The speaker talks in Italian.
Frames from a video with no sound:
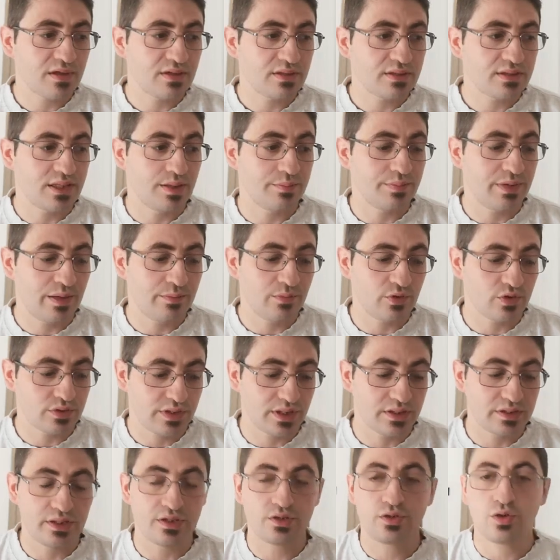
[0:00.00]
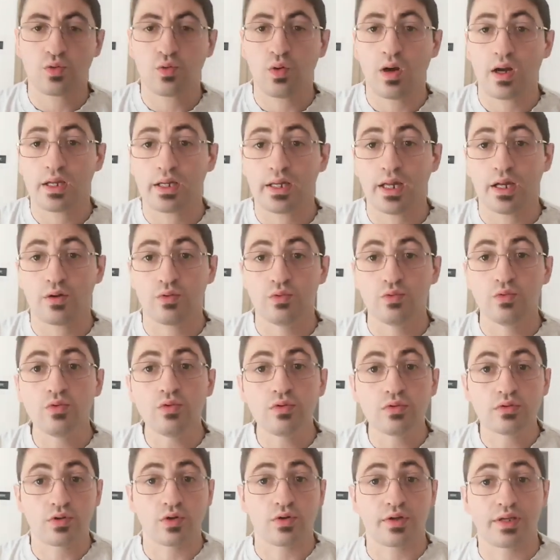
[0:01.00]
se abbiamo sentito qualche
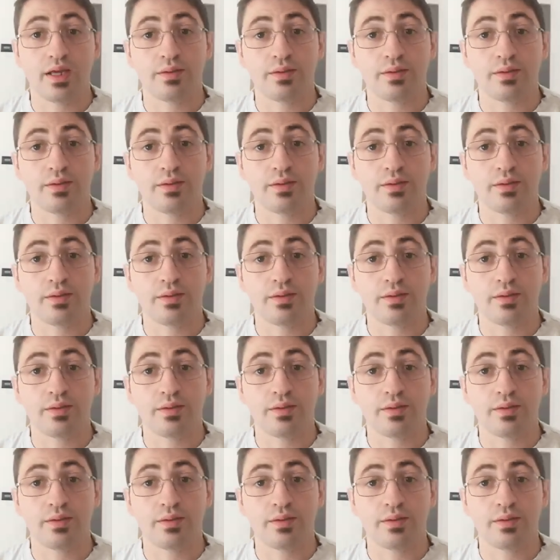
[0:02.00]
culto,